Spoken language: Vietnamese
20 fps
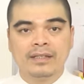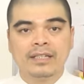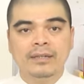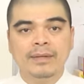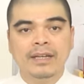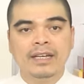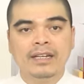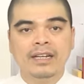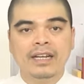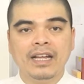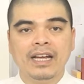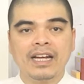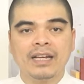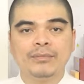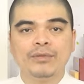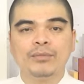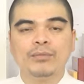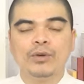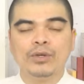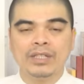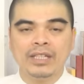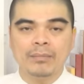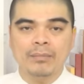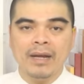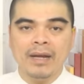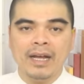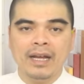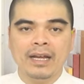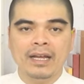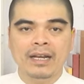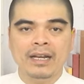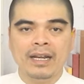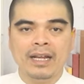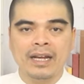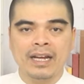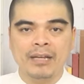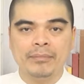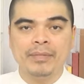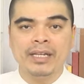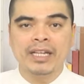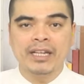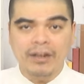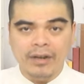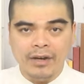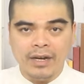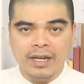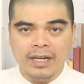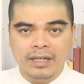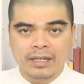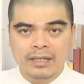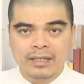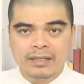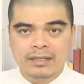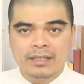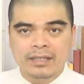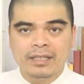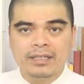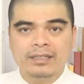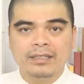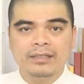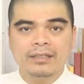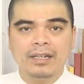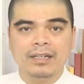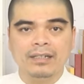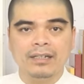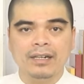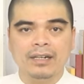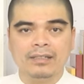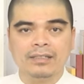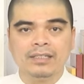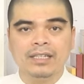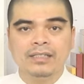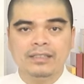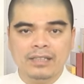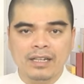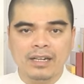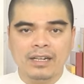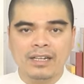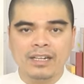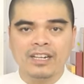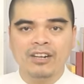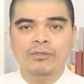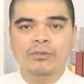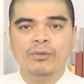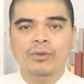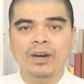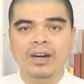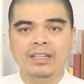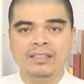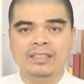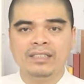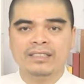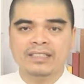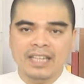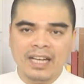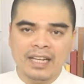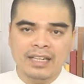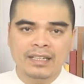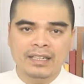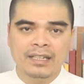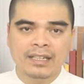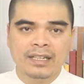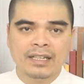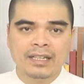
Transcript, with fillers: Tiếp đến là ngày mùng 4 tháng 3 là ngày Bính Ngọ. Thì chư thần ở trên trời không có ở nhân gian,